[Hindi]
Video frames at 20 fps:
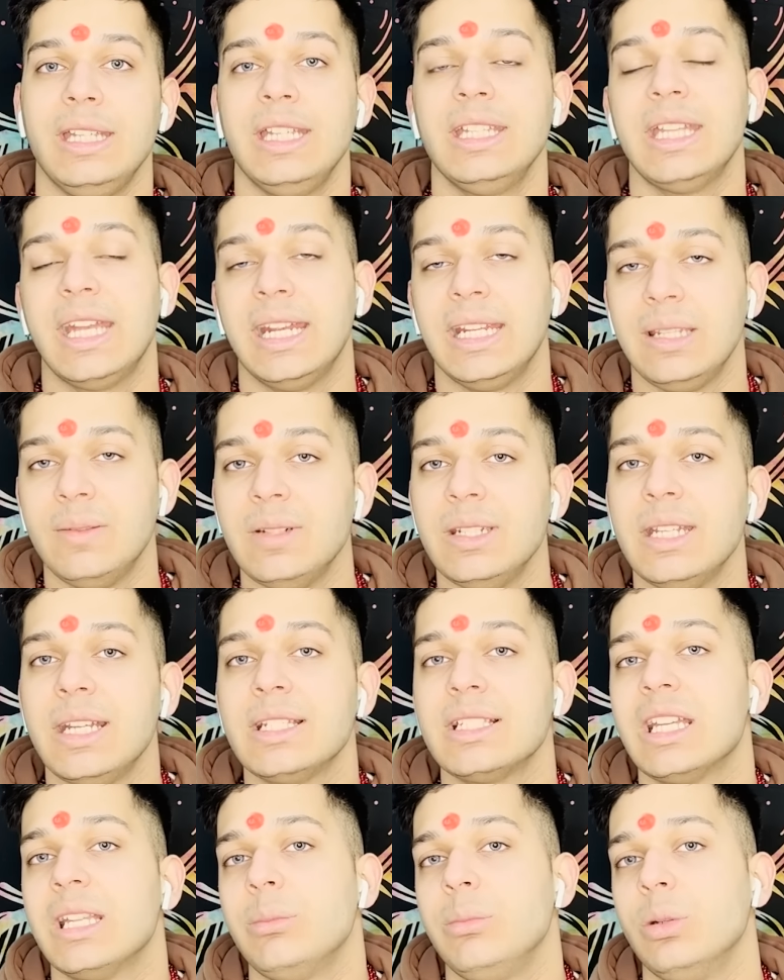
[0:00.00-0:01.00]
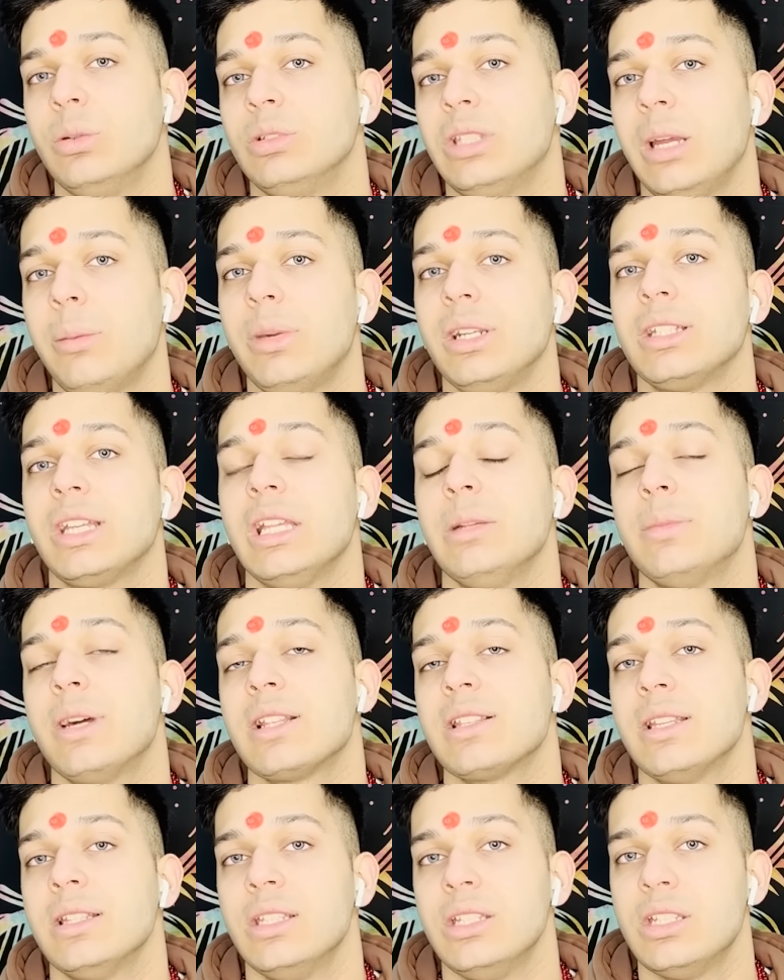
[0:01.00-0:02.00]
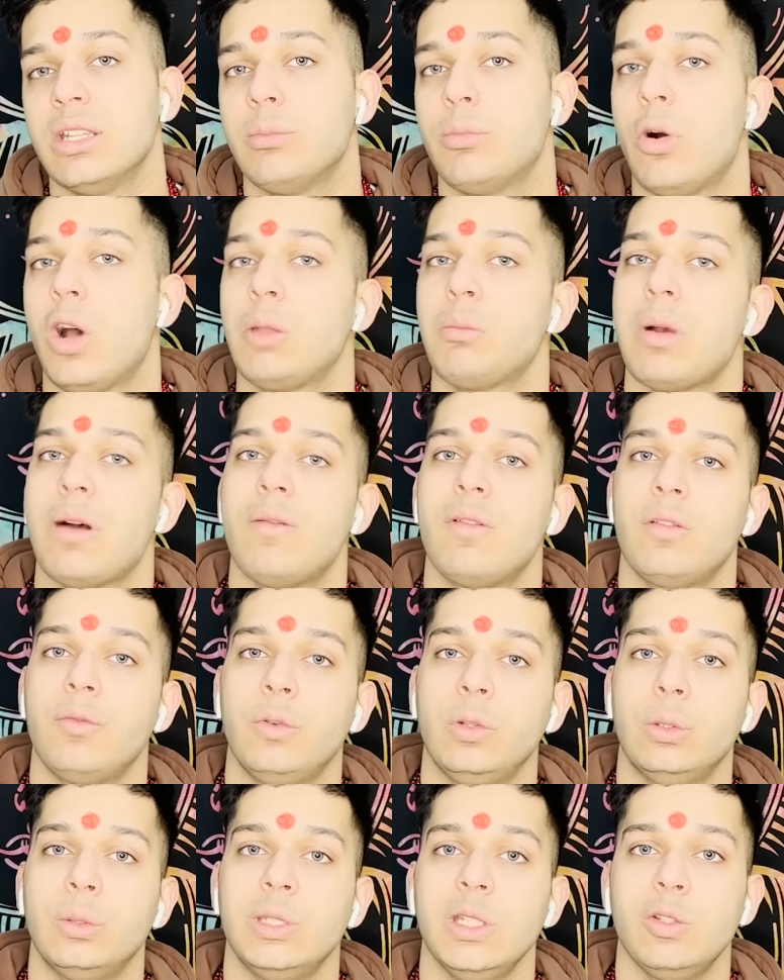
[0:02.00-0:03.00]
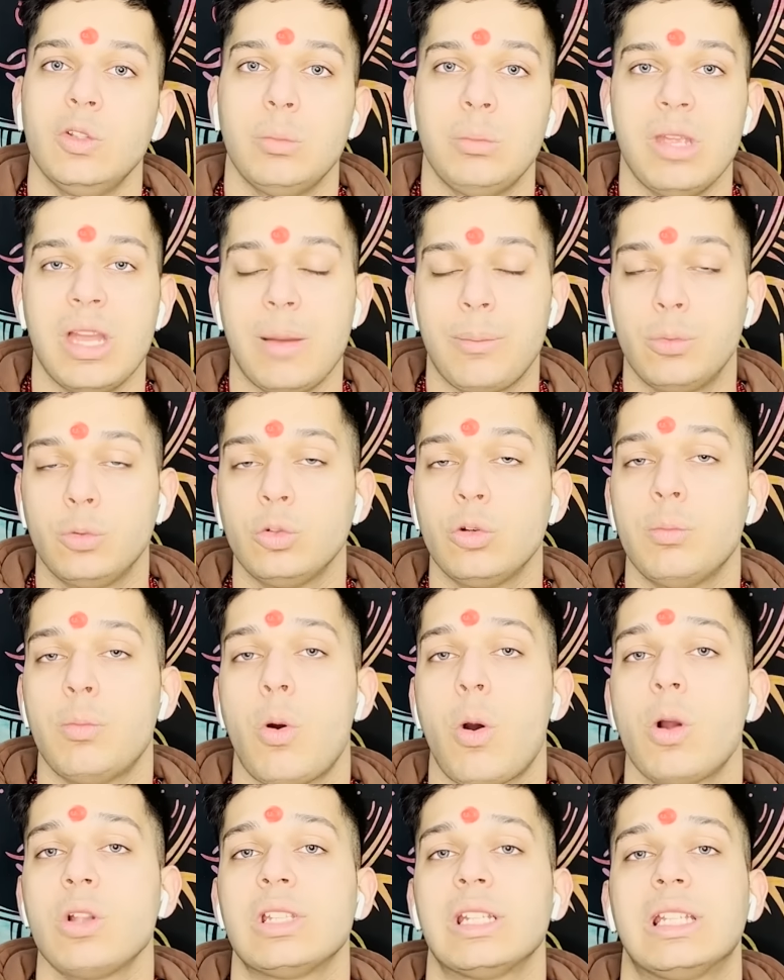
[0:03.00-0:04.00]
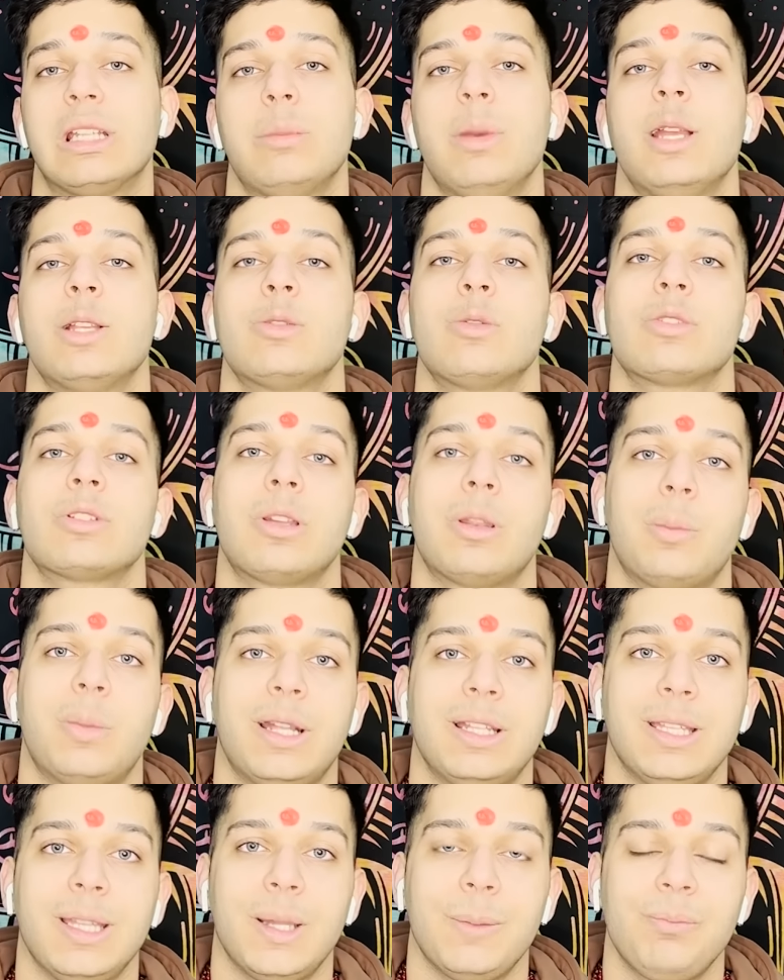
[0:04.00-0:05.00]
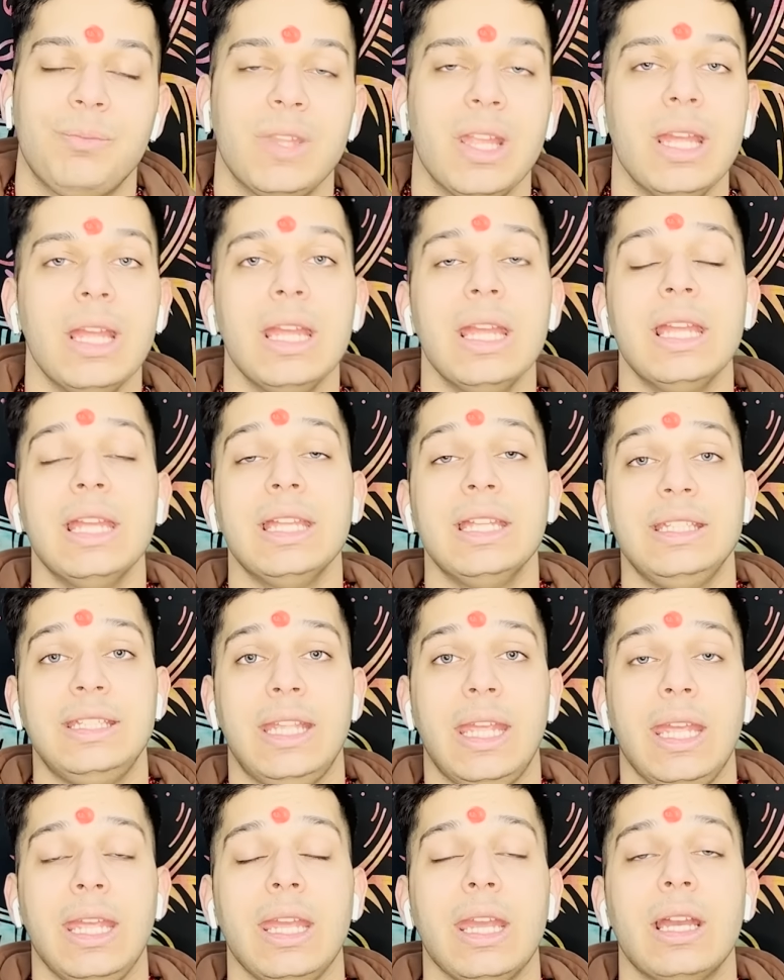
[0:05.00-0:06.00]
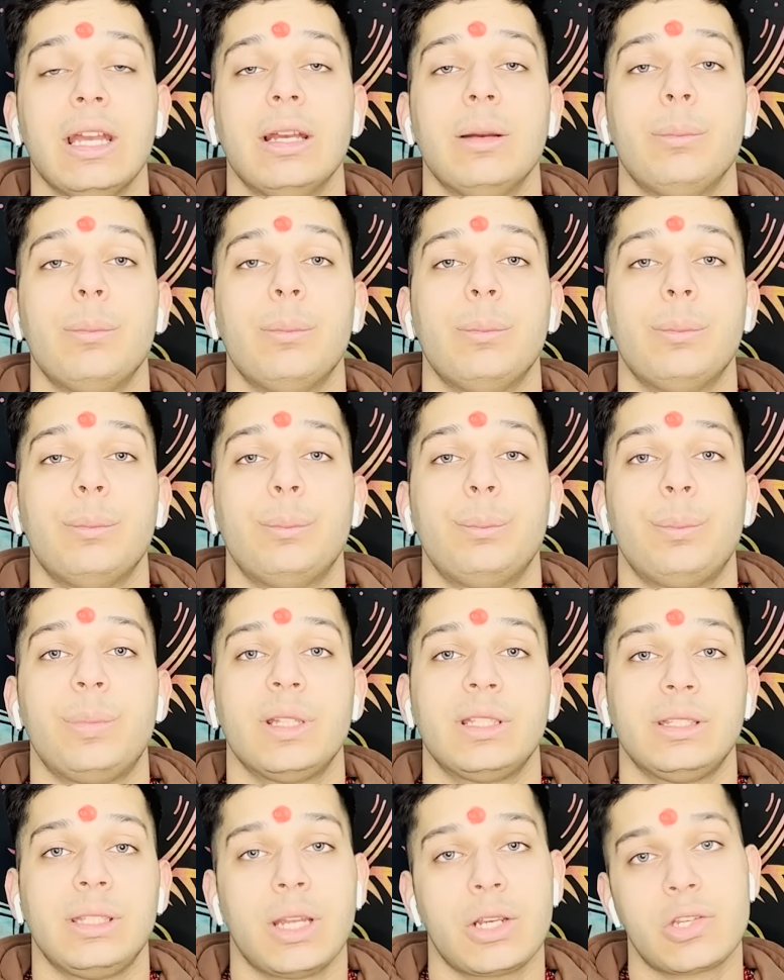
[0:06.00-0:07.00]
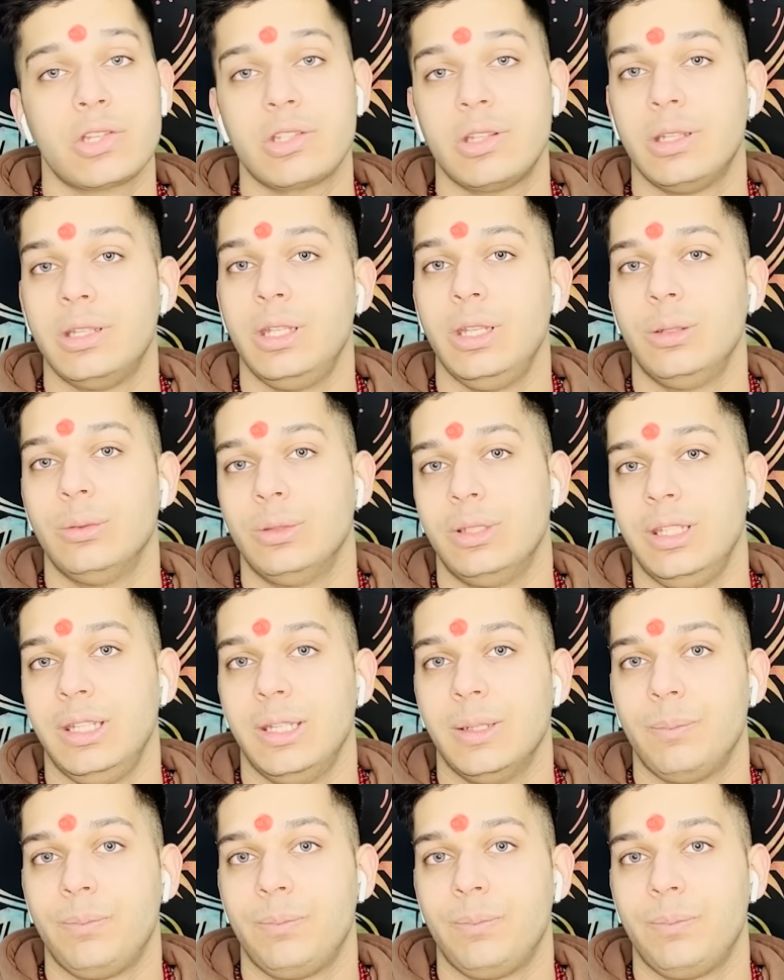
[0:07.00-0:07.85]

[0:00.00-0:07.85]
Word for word: ये नेगेटिविटी के साथ भी होता है बट कई बार सिद्धि जब बहुत पावरफुल होती है तो भी आप उनको बहुत ज्यादा महसूस कर पाते हैं ये प्रत्यक्ष सिद्धि होती है